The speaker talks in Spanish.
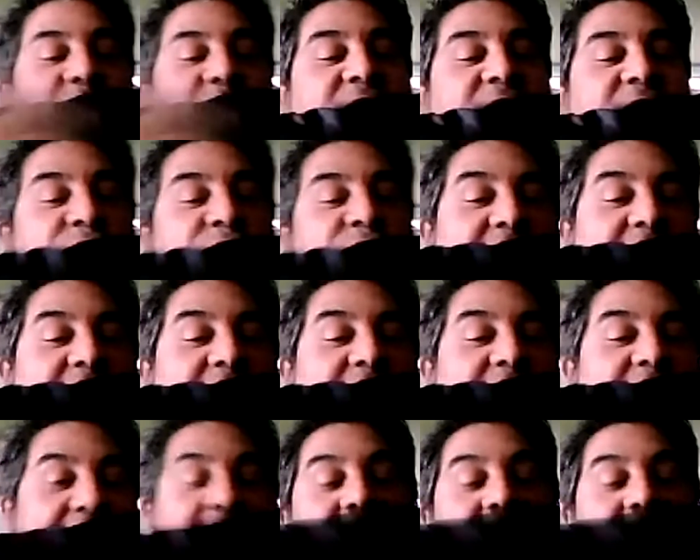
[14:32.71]
que nos quedan
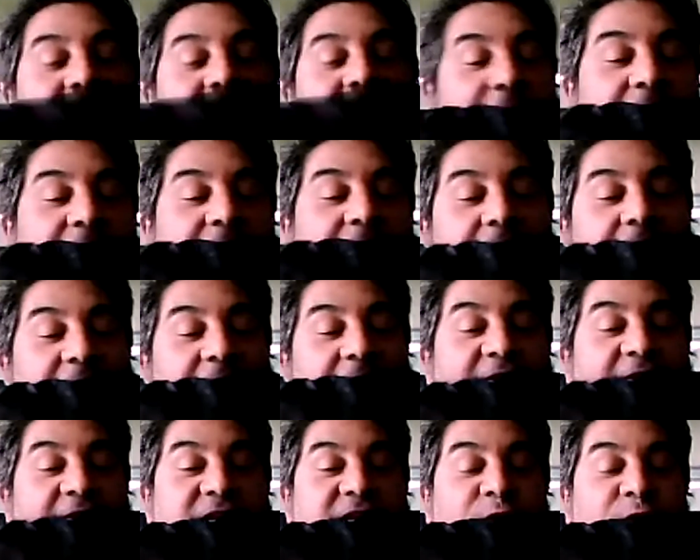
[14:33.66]
y
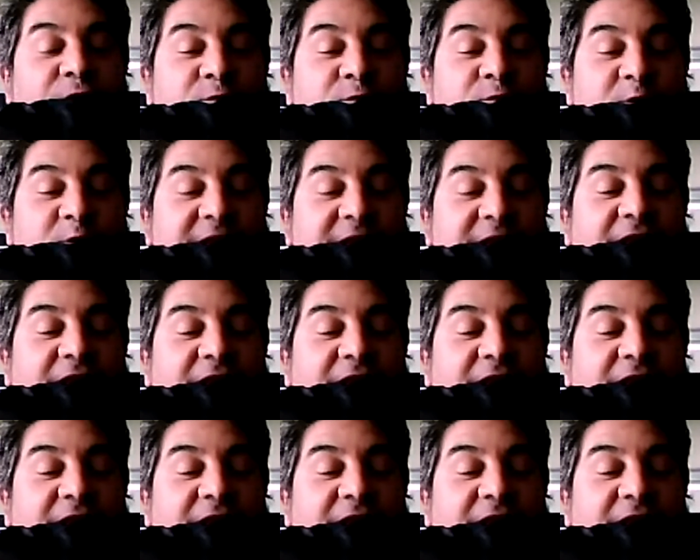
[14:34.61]
gracias a todos por vuestra